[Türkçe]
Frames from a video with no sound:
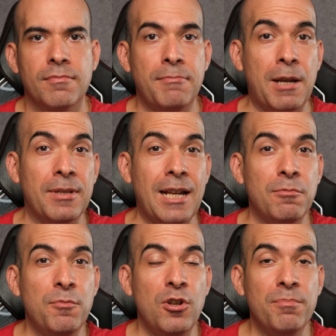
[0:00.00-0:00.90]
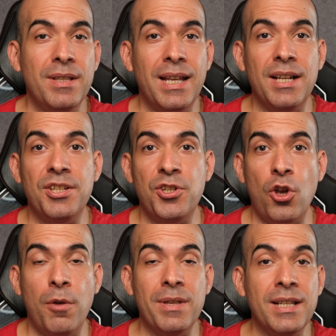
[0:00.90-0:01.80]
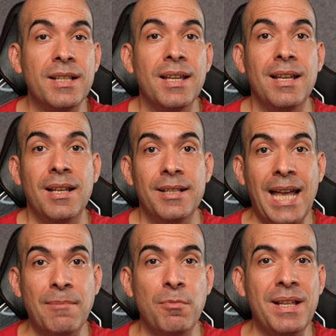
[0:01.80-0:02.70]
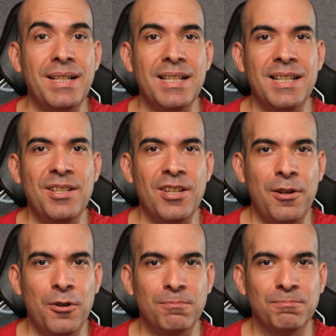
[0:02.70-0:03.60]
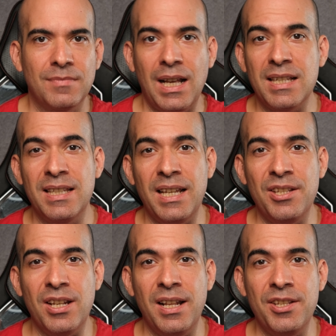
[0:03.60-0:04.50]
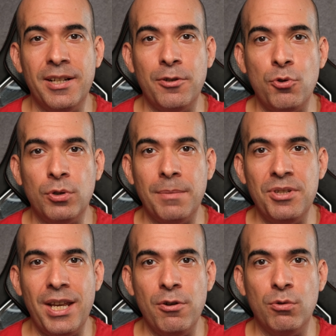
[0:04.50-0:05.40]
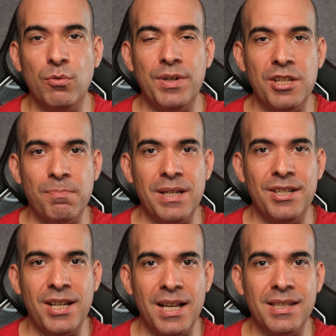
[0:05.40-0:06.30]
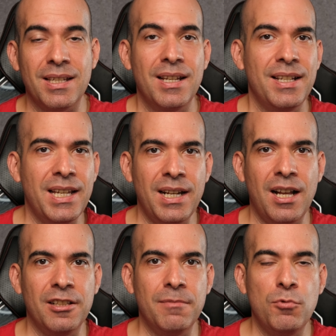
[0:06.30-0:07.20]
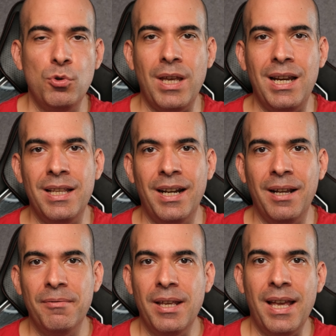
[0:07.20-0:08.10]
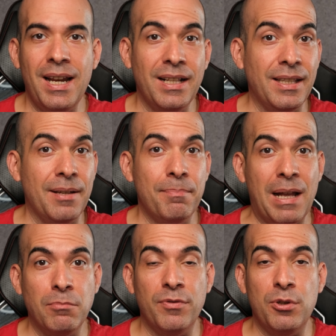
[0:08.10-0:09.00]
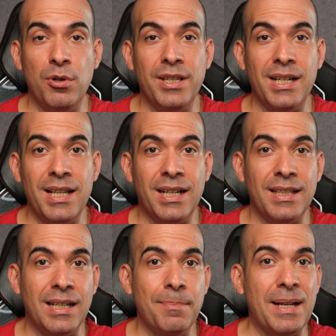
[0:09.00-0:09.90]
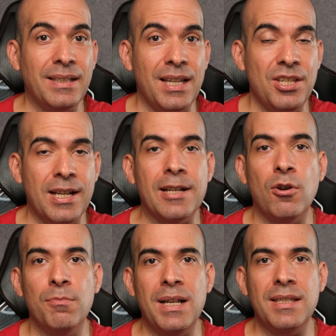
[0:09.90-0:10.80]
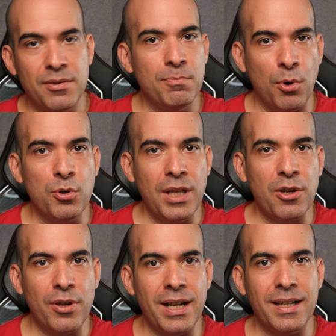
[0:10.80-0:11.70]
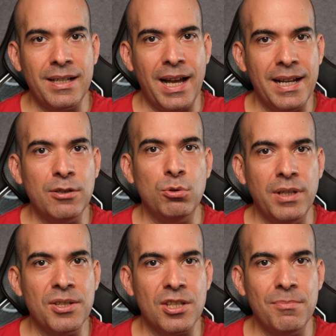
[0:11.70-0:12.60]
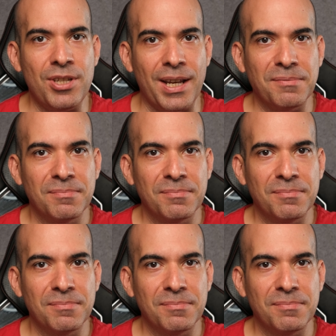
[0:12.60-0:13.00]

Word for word: Merhabalar bu bölümde Xiaomi'nin termometresini inceliyorum. Aslında incelenecek de çok da bir şey yok. Ufacık bir cihaz. Yeni aldım 150 lira. Herhalde ben bu videoyu girene kadar da pek değişiklik olmaz. Boyuna göre gayet kullanışlı bir şey.